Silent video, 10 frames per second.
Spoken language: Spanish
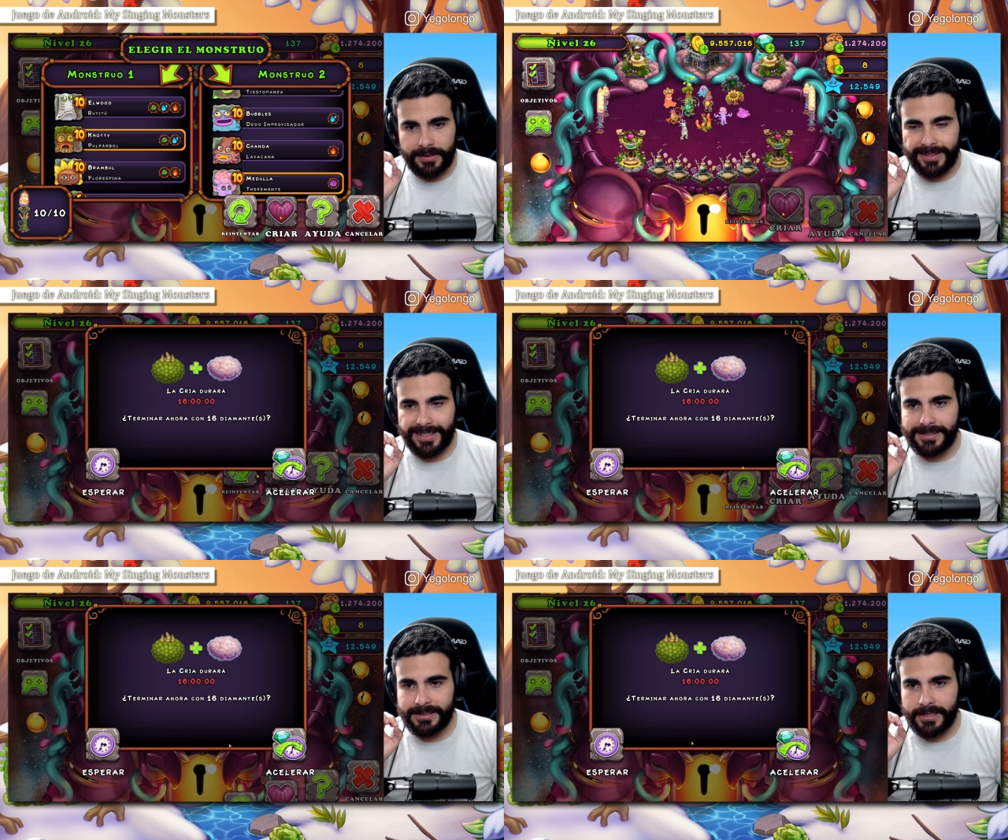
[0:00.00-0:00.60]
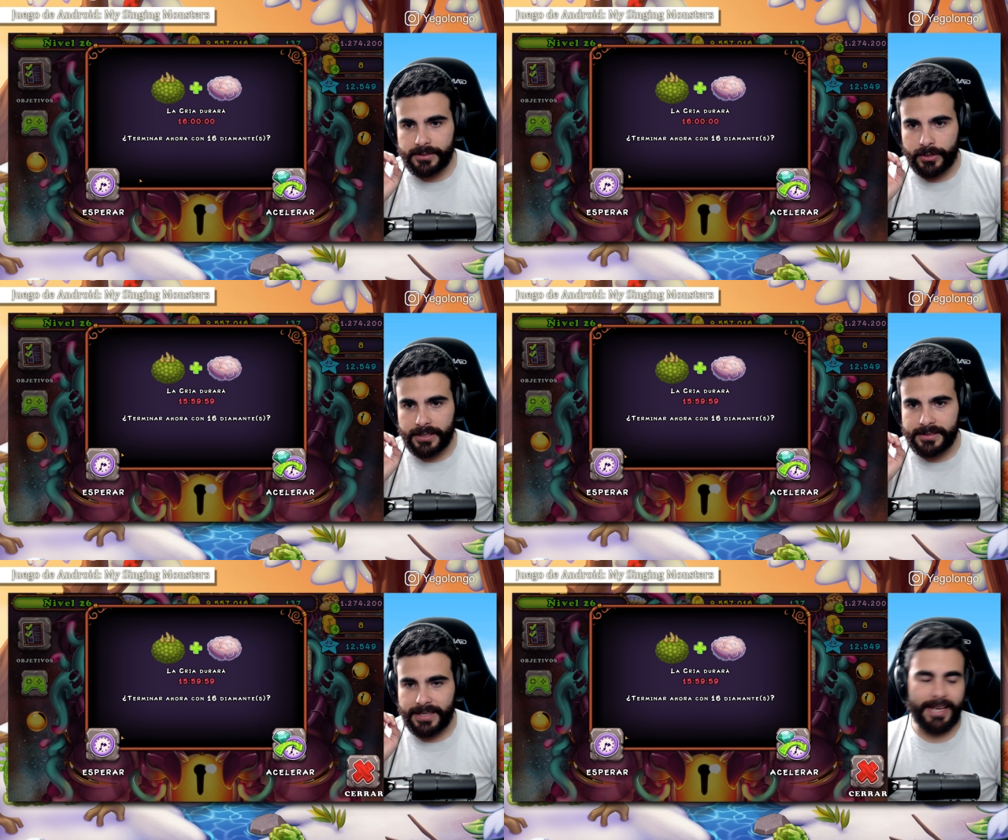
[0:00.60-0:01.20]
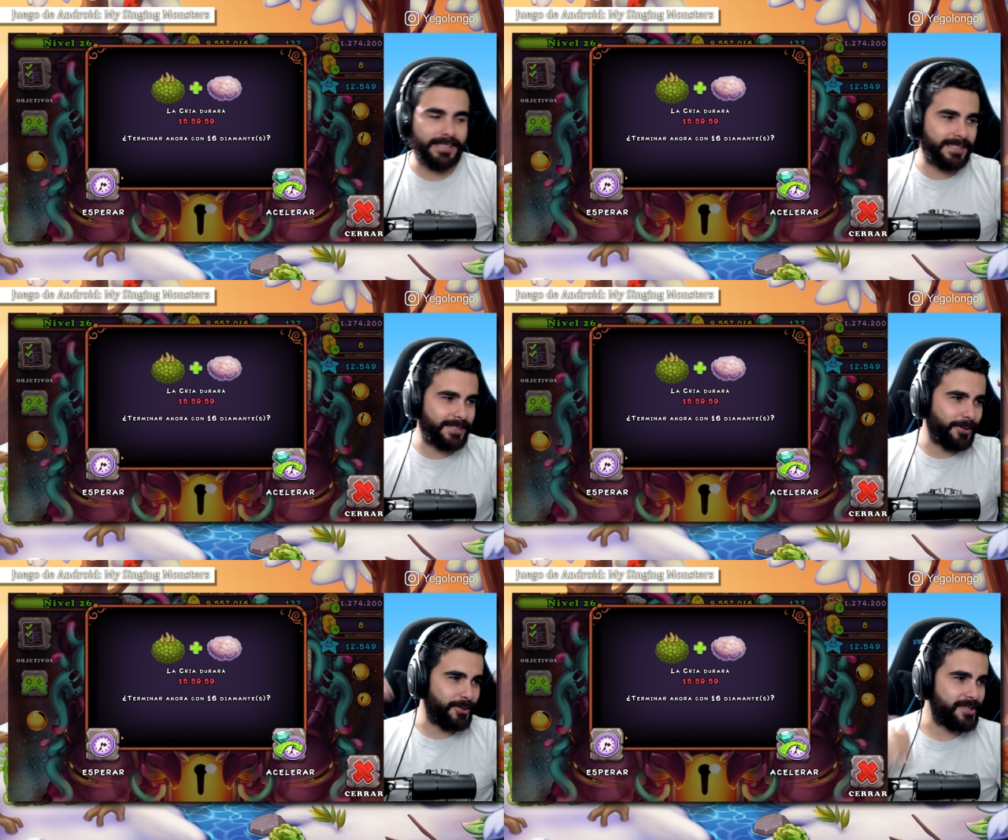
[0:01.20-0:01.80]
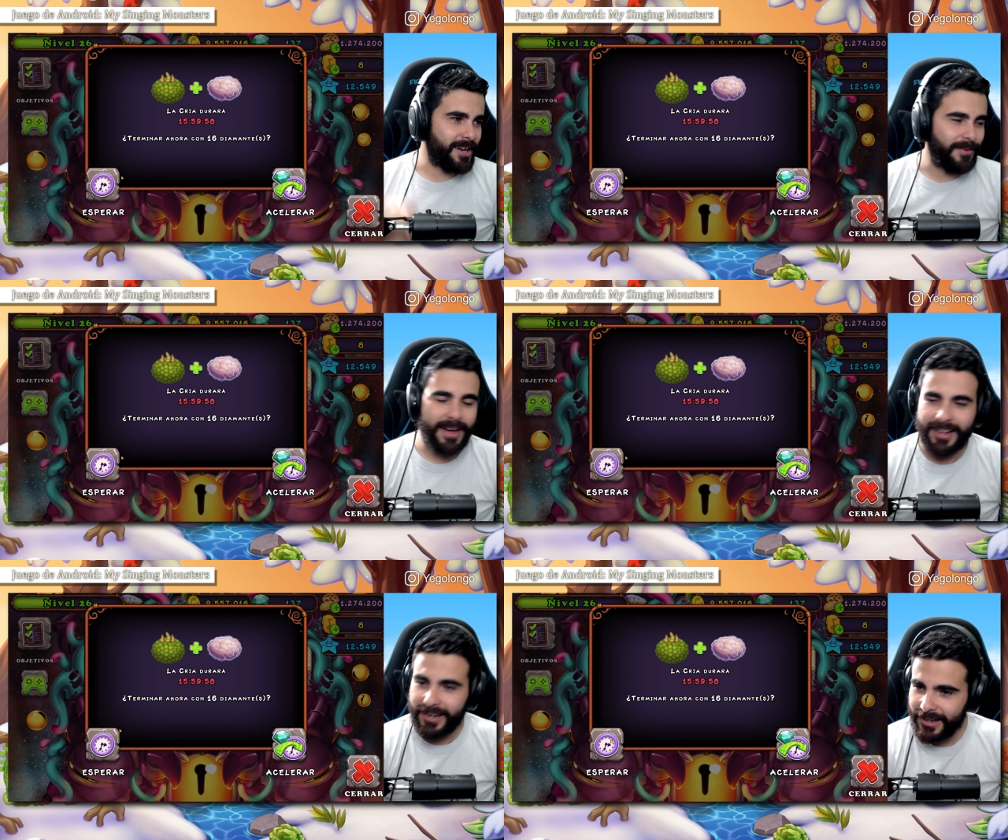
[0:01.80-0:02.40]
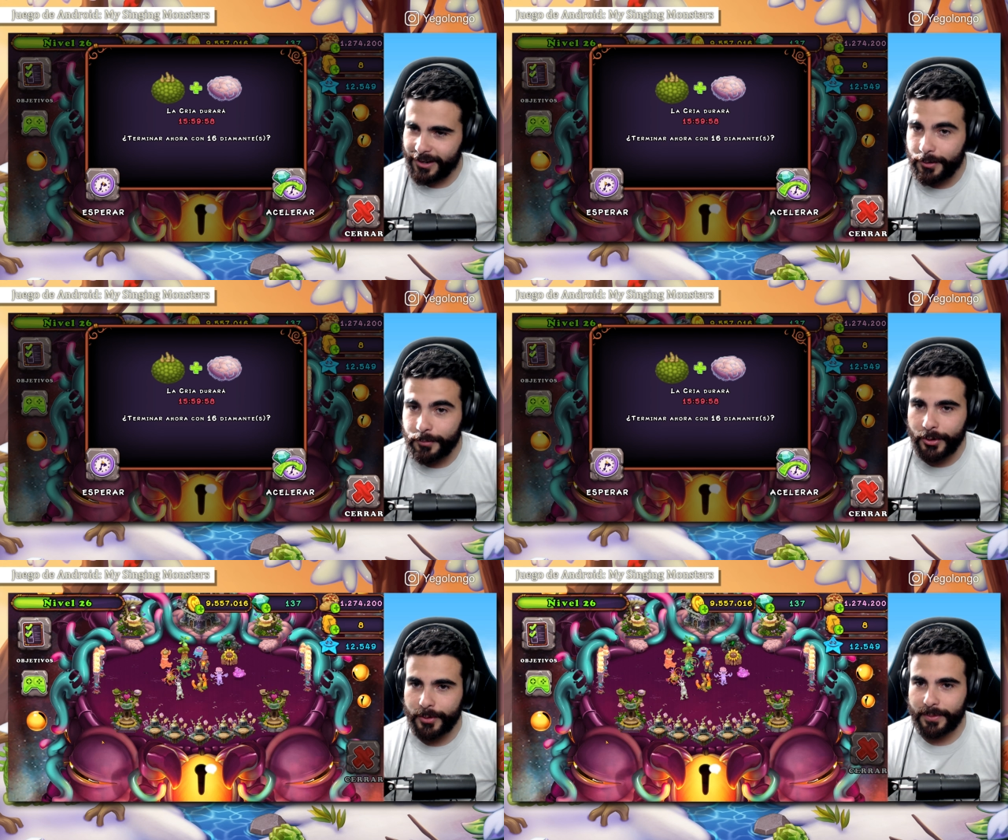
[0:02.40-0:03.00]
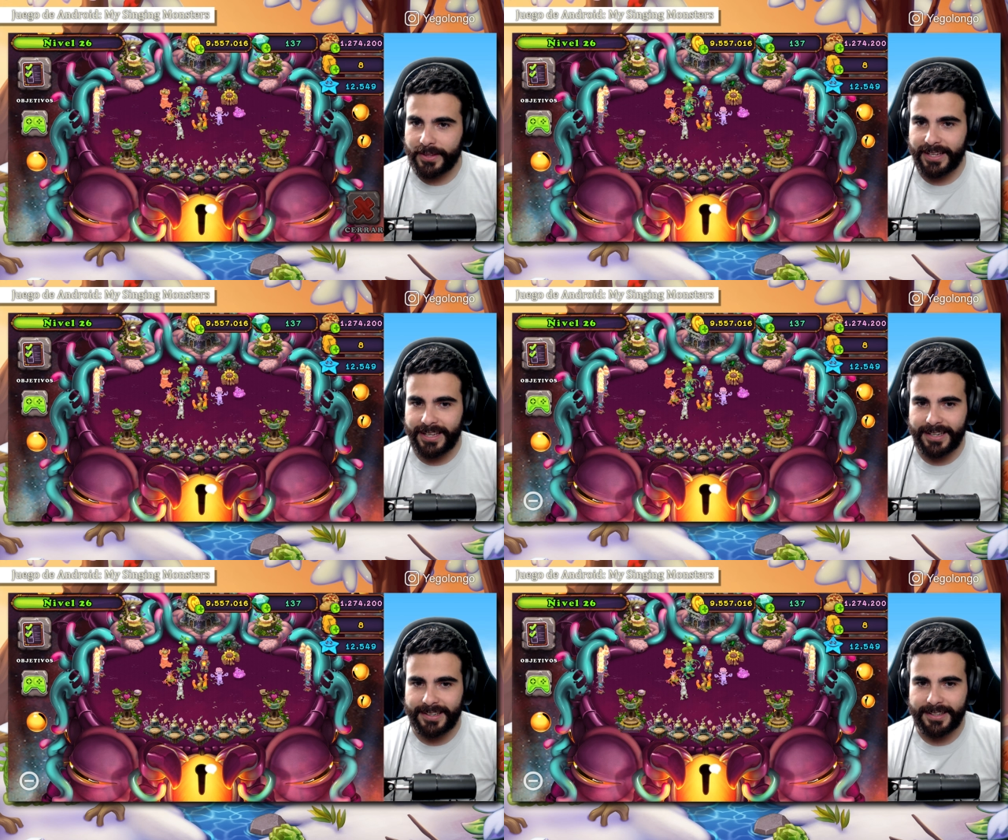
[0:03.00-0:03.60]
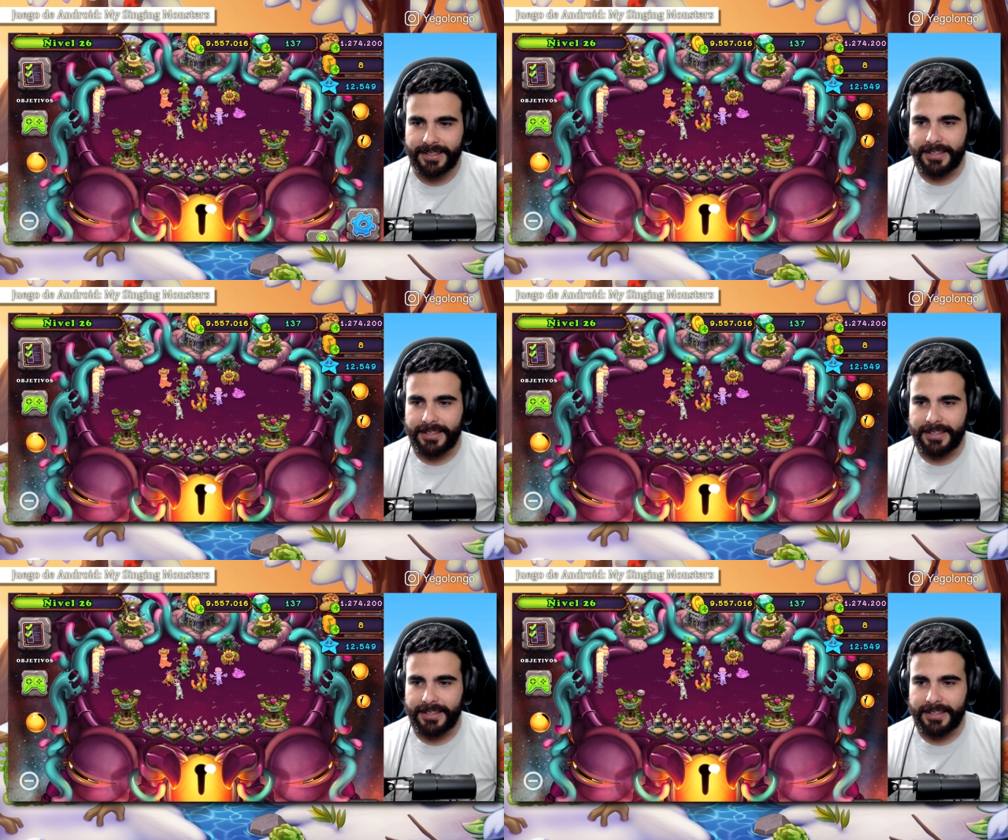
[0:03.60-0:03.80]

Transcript: 16 horas. Eso, chaval. Muy bien.